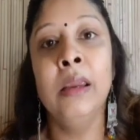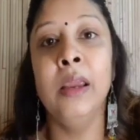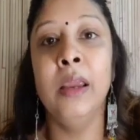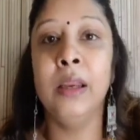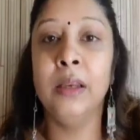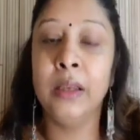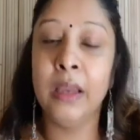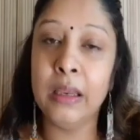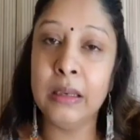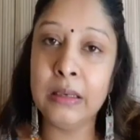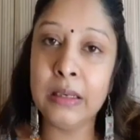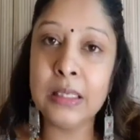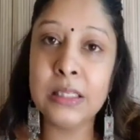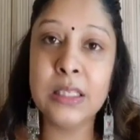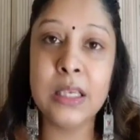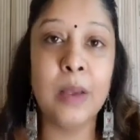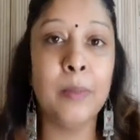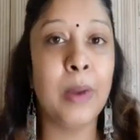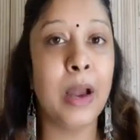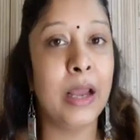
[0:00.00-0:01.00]
इंग्रेडिएंट्स
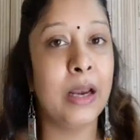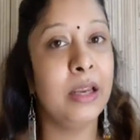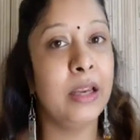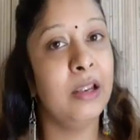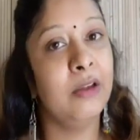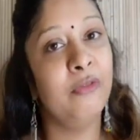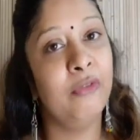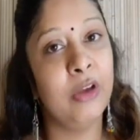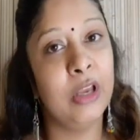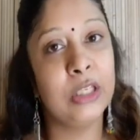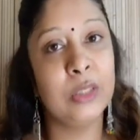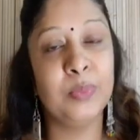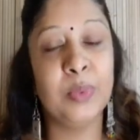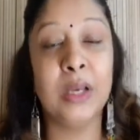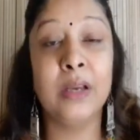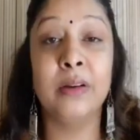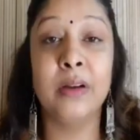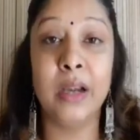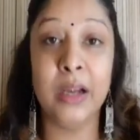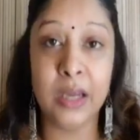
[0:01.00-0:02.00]
से हमारा ये फेस
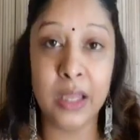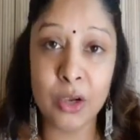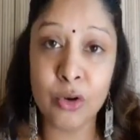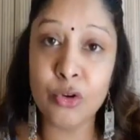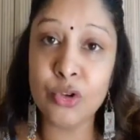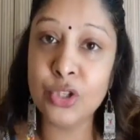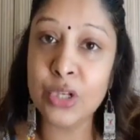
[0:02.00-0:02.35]
पैक रेडी हो